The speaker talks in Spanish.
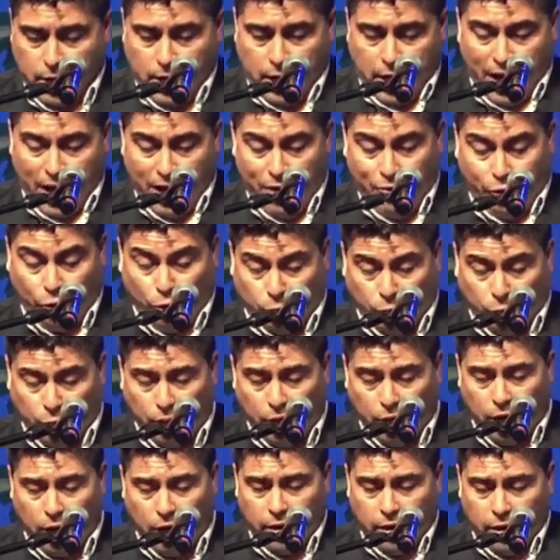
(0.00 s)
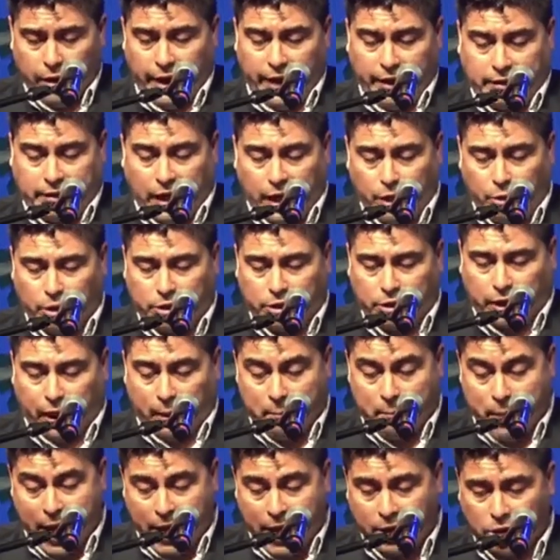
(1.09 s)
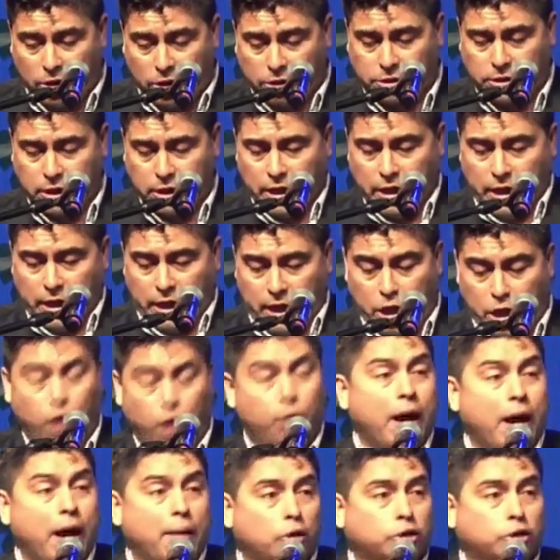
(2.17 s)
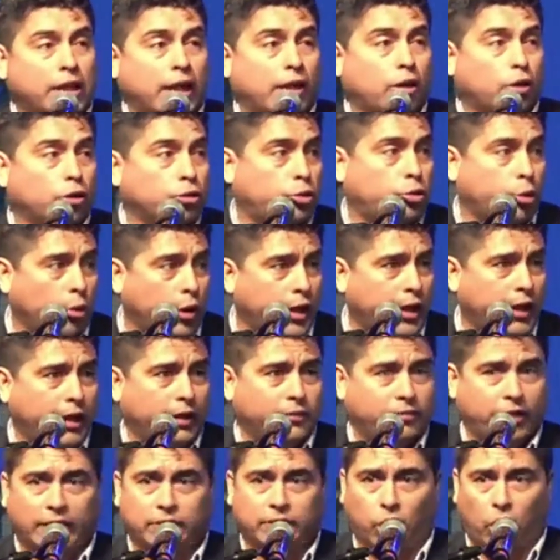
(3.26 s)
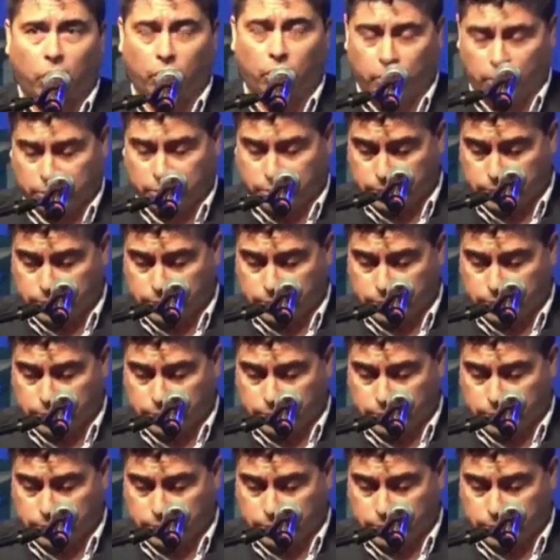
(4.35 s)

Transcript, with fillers: El futuro está en nuestras manos y lo vamos a construir entre todos.